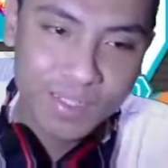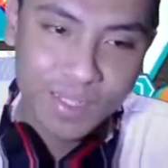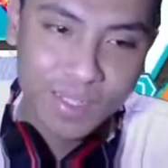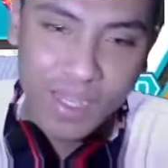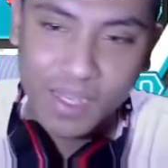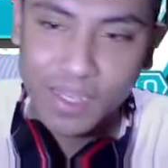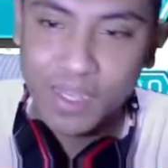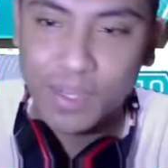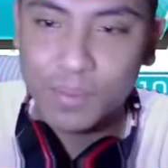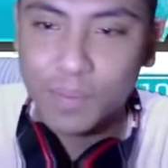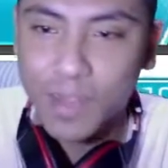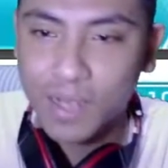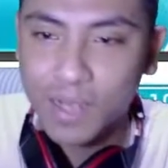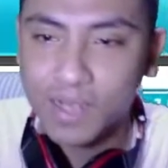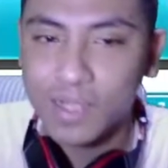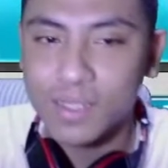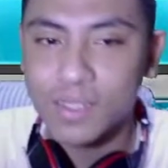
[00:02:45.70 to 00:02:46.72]
saking
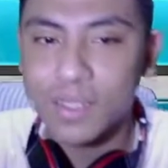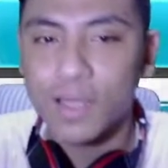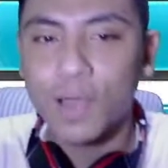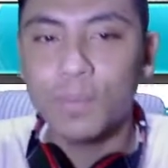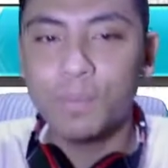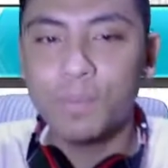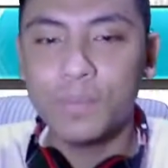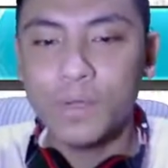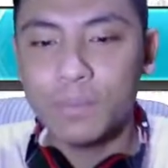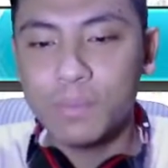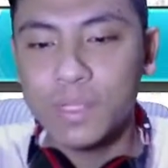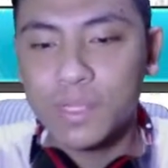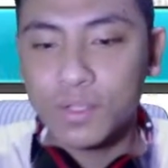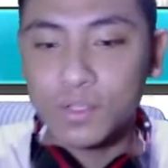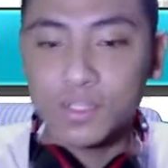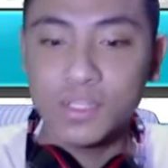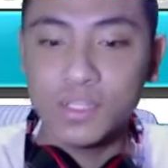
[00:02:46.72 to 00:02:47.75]
parahnya hampir
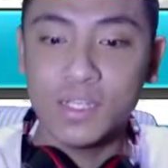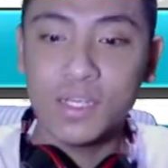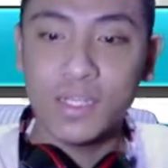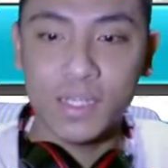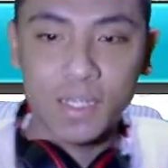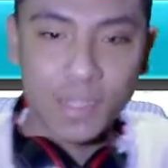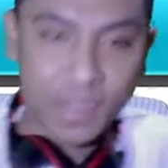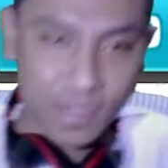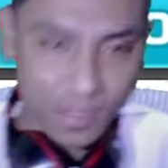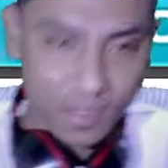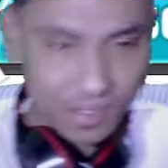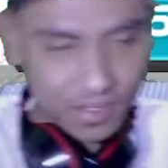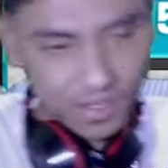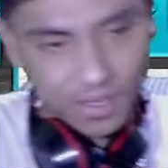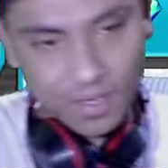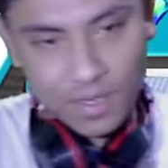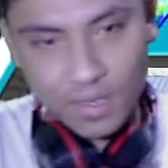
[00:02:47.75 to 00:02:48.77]
mitos di liga ya
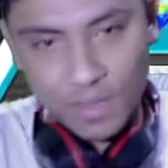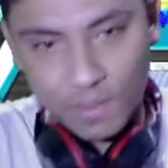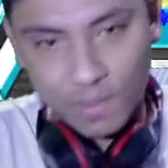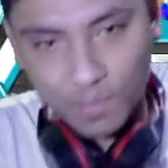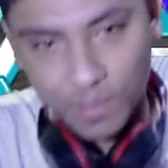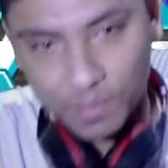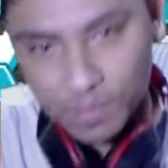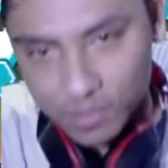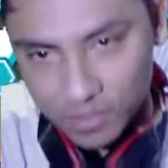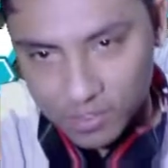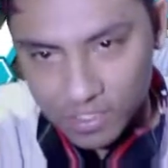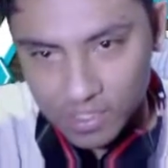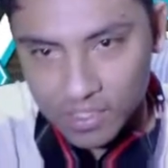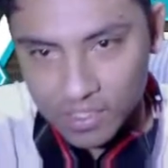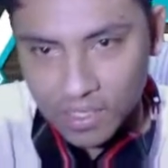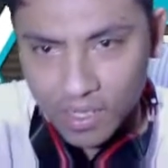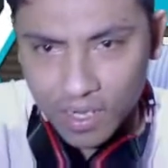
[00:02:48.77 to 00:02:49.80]
hampir mitos
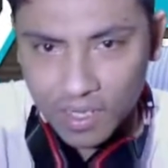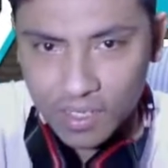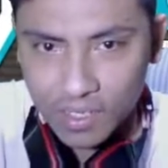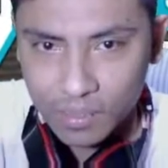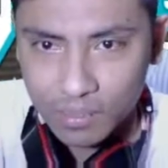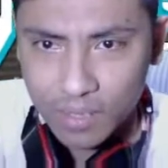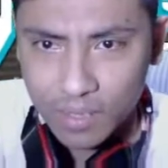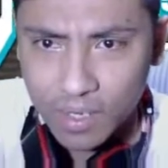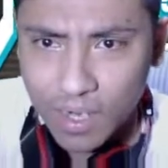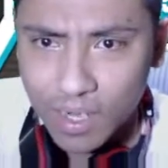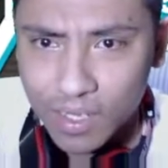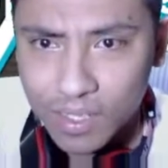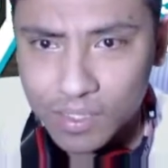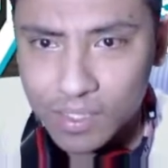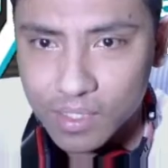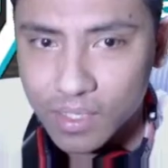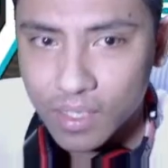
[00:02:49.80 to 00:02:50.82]
di liga karena emang
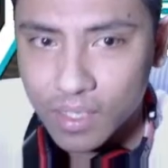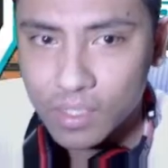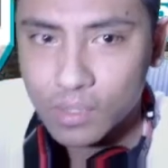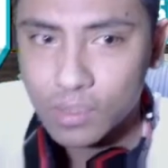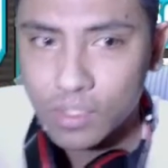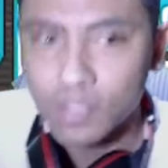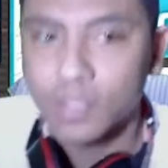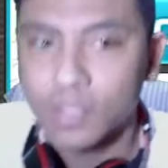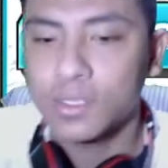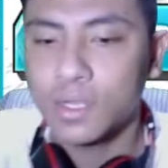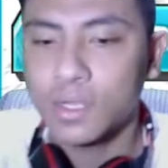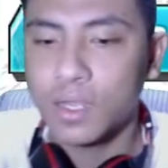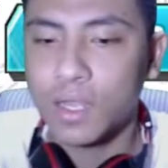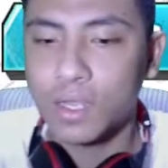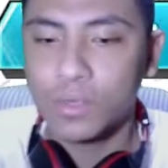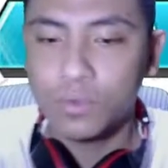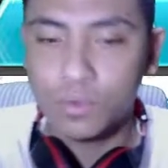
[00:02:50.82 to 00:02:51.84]
karakternya itu tidak
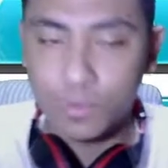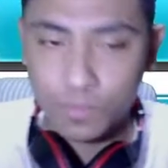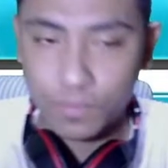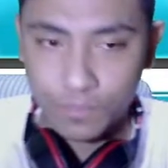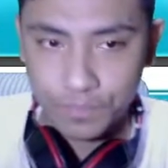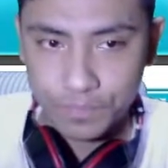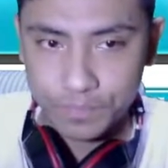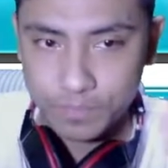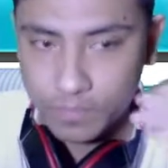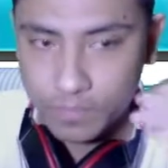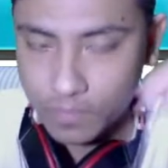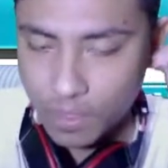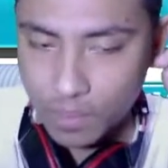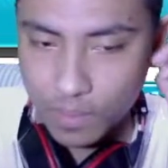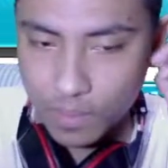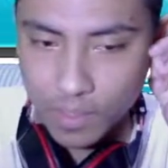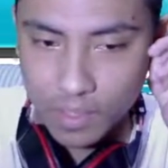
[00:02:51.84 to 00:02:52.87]
terlalu
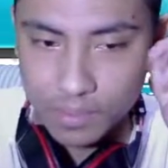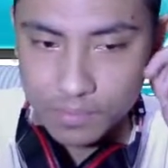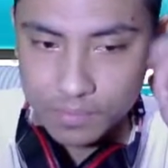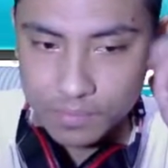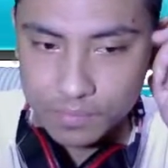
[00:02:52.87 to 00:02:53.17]
apa ya